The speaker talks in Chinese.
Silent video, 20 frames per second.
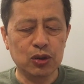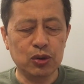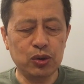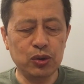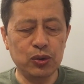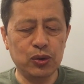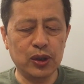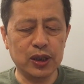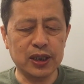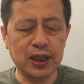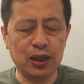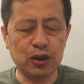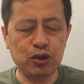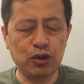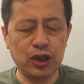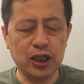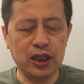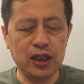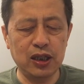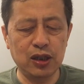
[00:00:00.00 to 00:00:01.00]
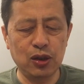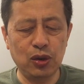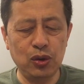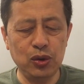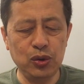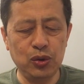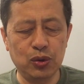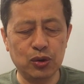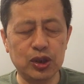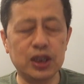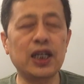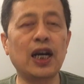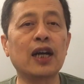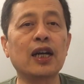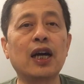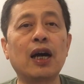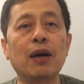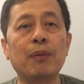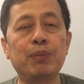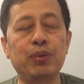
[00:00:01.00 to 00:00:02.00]
出国上学客流涌
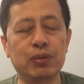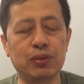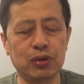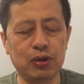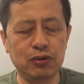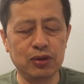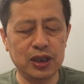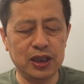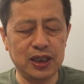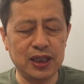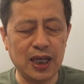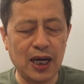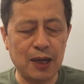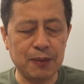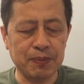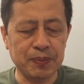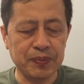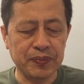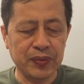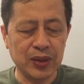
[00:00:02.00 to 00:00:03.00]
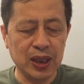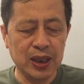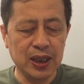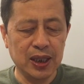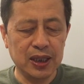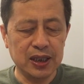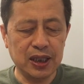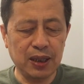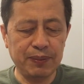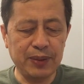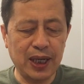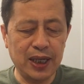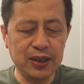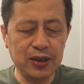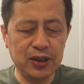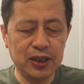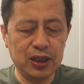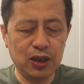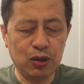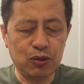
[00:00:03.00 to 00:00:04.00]
向了浦东机场。下面还
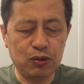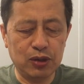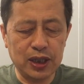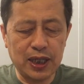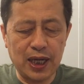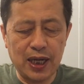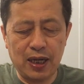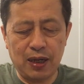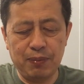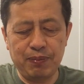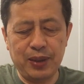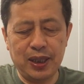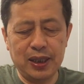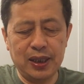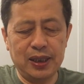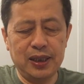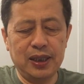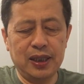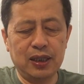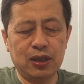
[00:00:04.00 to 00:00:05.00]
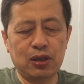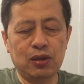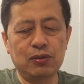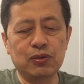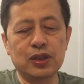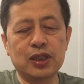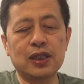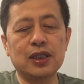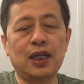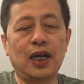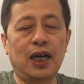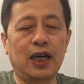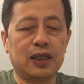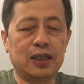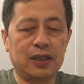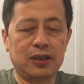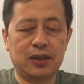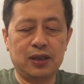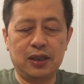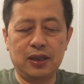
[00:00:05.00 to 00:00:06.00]
有一个国泰航班的一个通知啊，
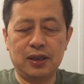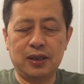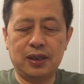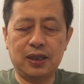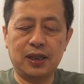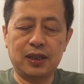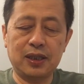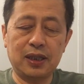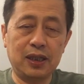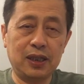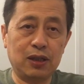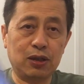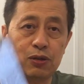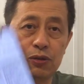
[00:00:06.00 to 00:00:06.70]
这是一个